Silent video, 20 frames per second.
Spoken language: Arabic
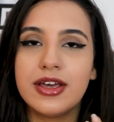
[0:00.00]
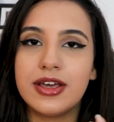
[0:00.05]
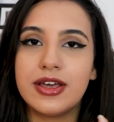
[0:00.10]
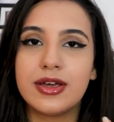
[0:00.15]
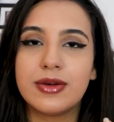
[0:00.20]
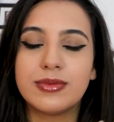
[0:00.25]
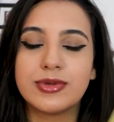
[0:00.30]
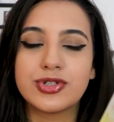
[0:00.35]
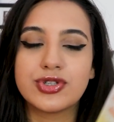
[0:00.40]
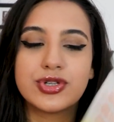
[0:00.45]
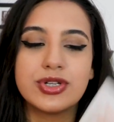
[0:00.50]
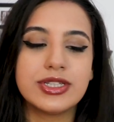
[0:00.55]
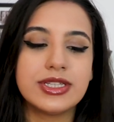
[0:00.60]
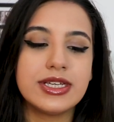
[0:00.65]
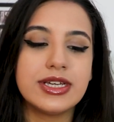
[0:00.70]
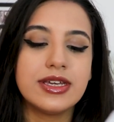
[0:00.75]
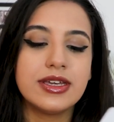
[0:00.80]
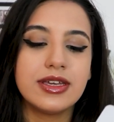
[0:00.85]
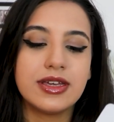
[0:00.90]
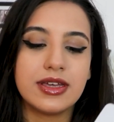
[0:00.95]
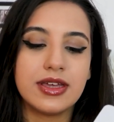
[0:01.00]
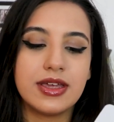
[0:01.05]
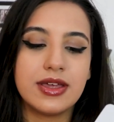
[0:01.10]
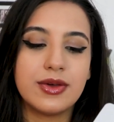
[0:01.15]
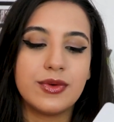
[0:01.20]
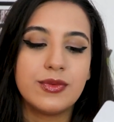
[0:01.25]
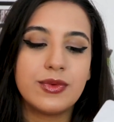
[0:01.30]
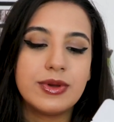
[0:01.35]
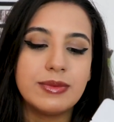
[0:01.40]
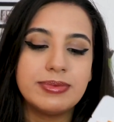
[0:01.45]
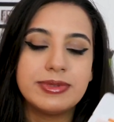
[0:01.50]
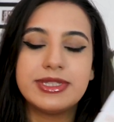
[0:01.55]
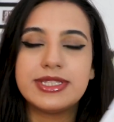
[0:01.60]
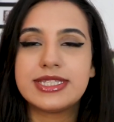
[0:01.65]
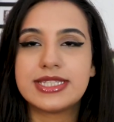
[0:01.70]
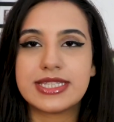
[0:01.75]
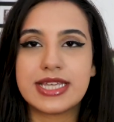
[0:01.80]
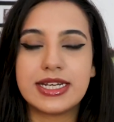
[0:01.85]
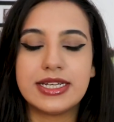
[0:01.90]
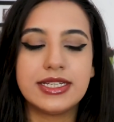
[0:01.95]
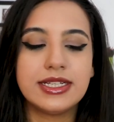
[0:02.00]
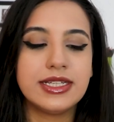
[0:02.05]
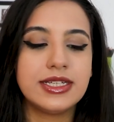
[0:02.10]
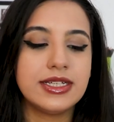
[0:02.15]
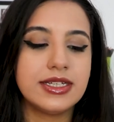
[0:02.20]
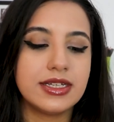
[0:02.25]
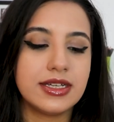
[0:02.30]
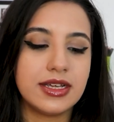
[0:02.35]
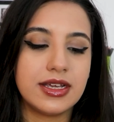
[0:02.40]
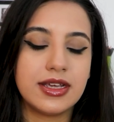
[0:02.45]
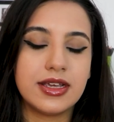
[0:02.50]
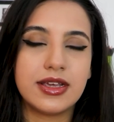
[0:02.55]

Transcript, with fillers: آه، بشرتك آه، وبتستني